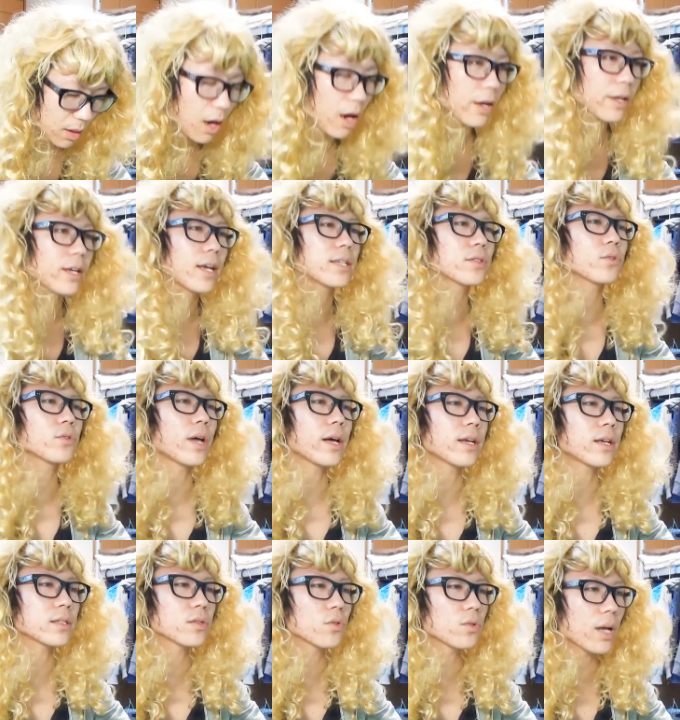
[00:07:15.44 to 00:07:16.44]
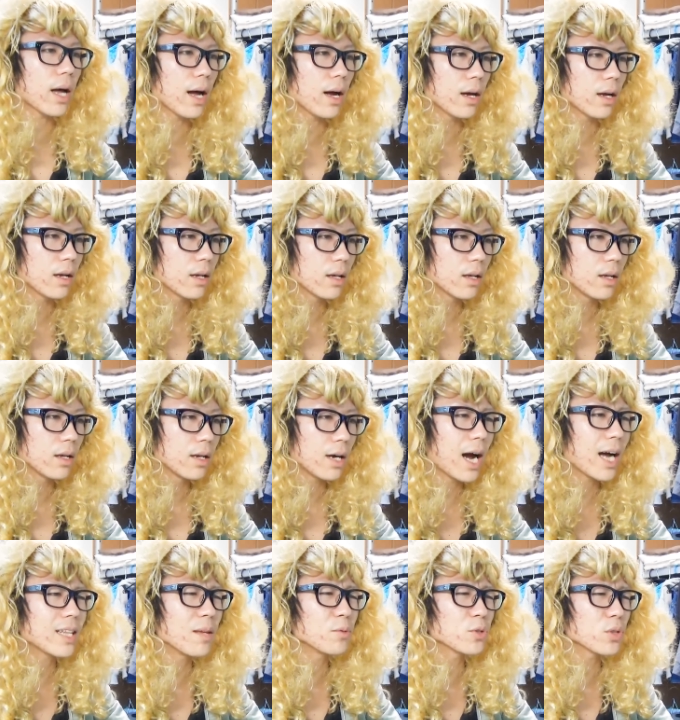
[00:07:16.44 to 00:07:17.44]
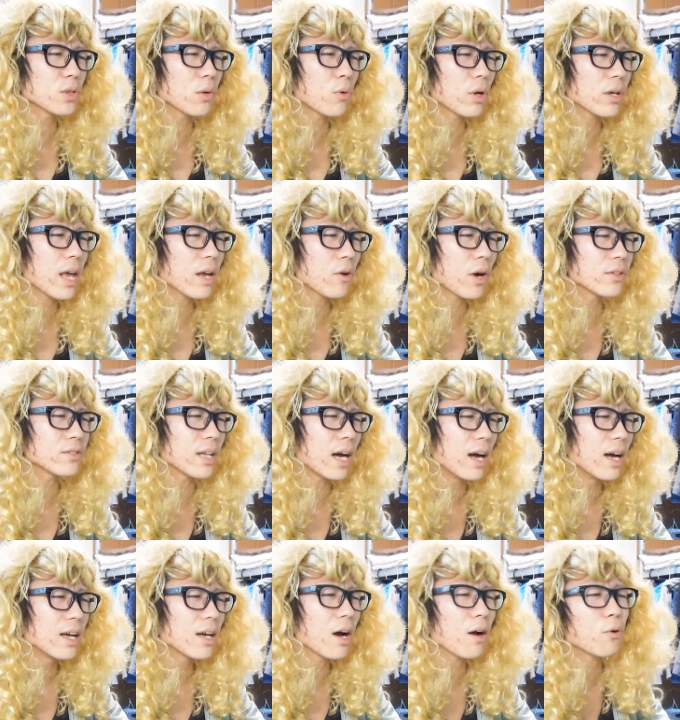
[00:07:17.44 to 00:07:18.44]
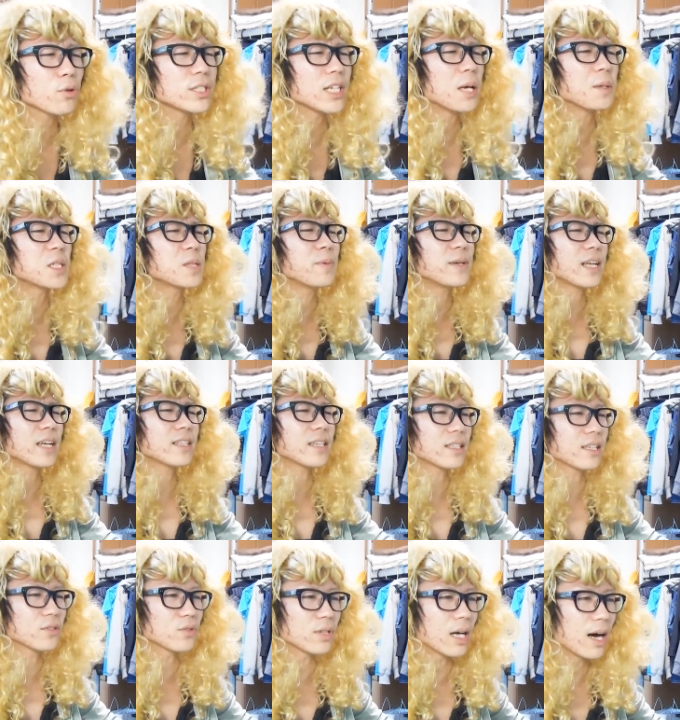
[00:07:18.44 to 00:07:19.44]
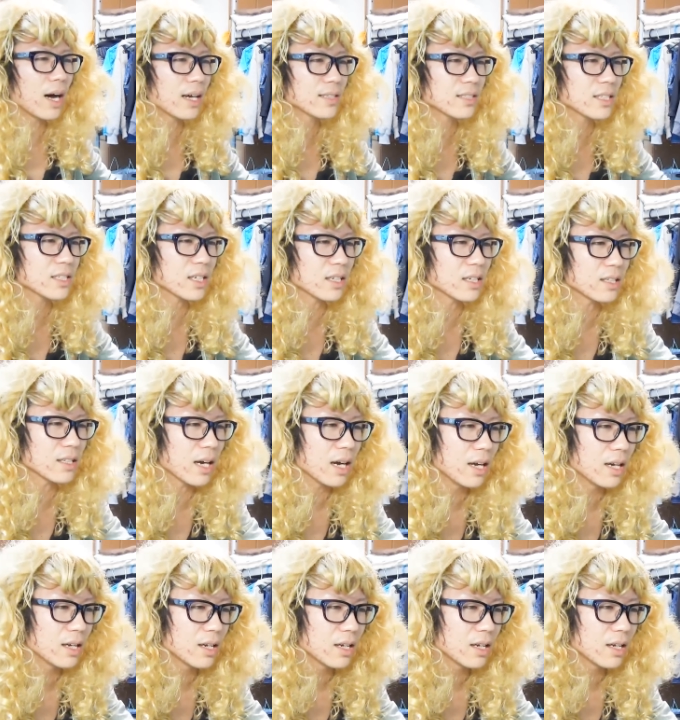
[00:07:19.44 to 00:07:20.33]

あいけそうだいけそうだあ、でもそうだ、これ結構あるんだ。あ、こっちは HP ないんだった。そうだ、8000しかねえんだ。